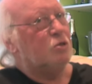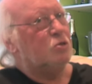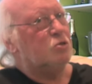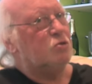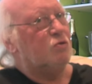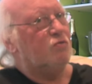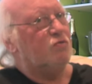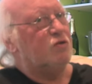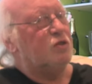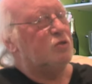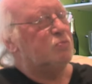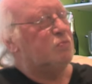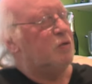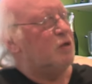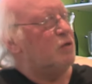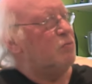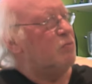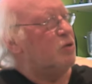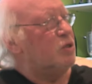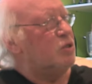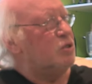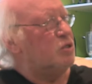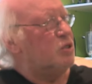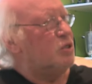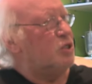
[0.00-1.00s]
je ne vise pas le
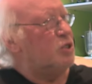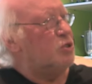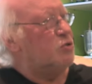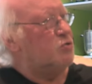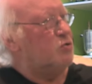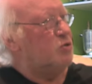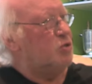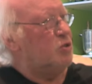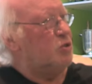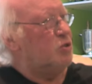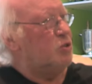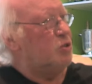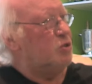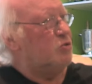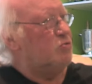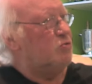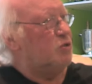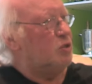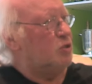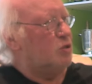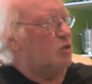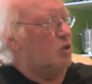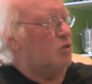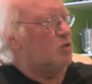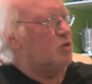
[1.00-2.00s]
maintien, je
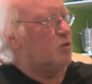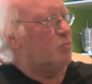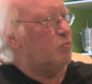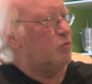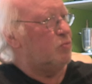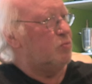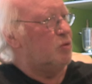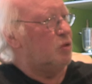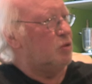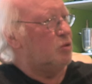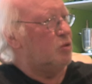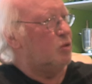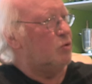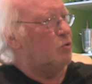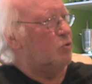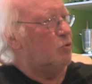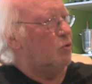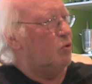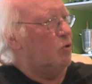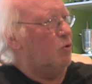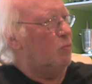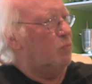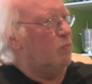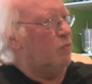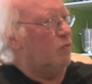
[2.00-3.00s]
vise, dans un premier temps
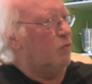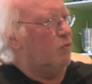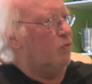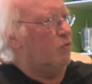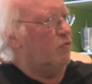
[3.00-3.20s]
l'Europe.